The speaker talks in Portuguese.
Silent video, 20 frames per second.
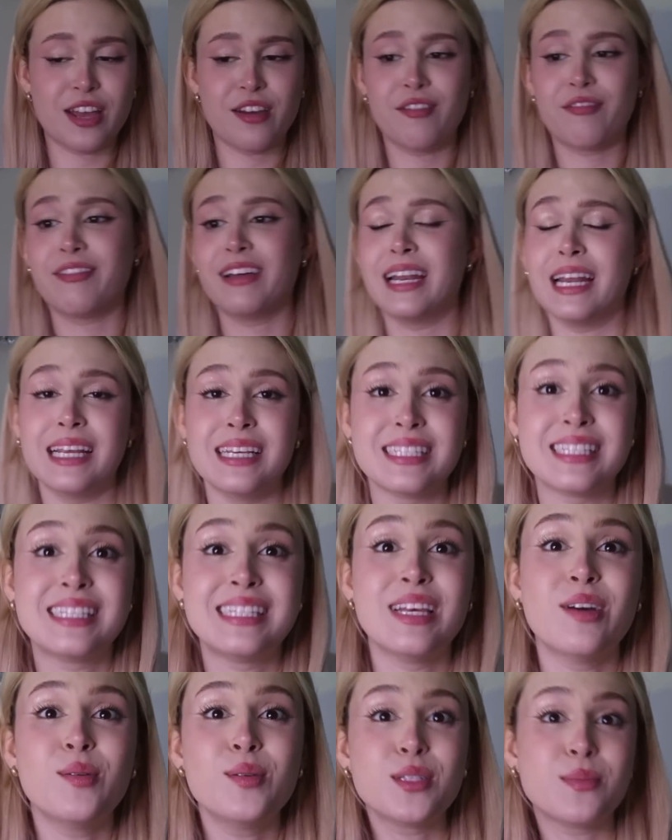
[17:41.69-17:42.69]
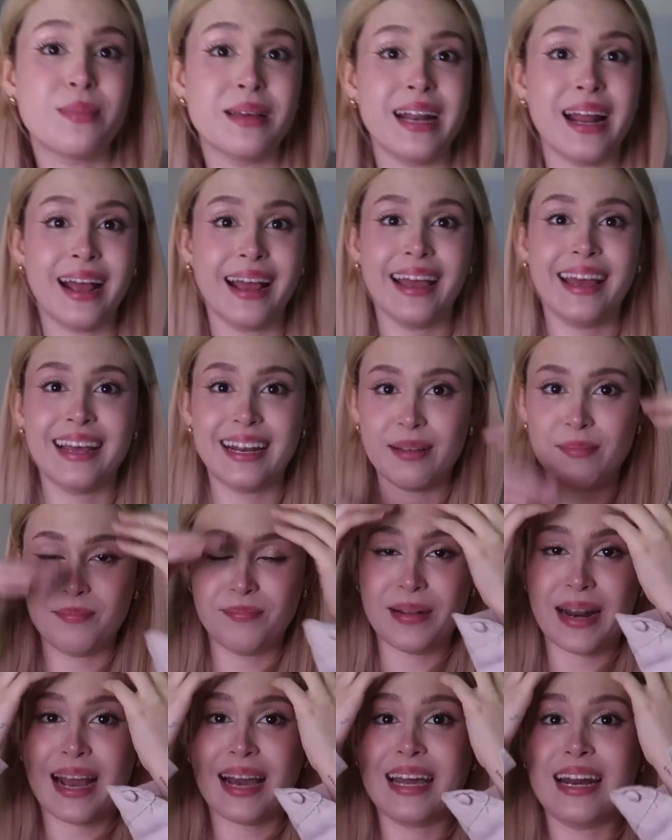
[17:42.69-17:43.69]
Aí eu falei, se eu esperar ela
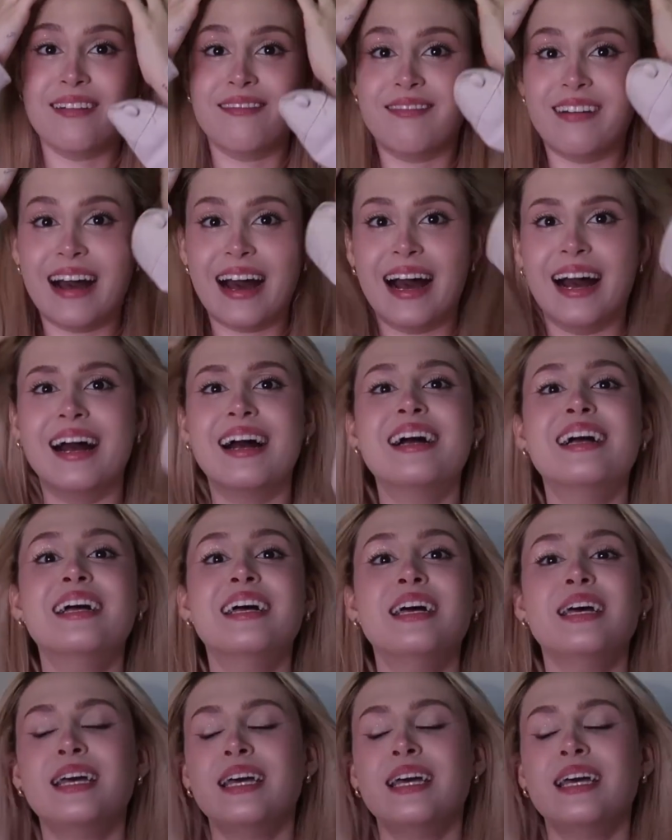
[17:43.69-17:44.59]
pra gravar,